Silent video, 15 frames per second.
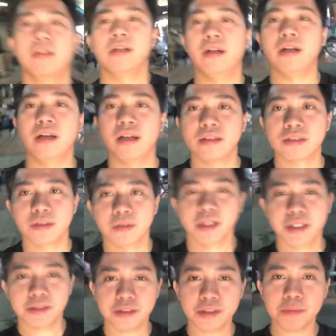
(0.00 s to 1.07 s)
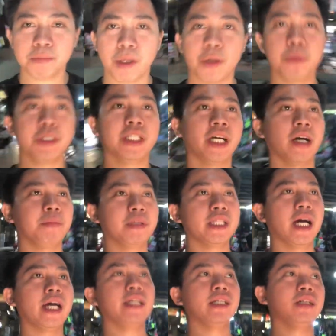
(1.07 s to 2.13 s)
Uh, so ayun, pauwi na kami
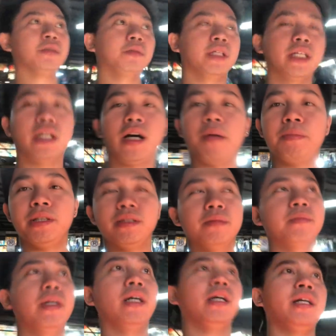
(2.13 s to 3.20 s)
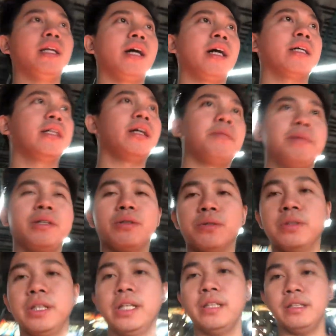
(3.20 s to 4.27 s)
dahil nakuha na namin yung mga kailangan naming
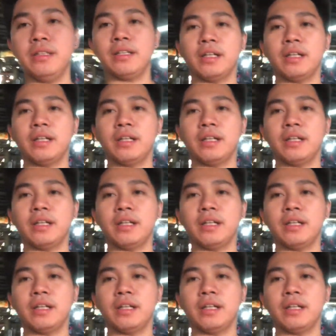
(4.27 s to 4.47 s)
kunin.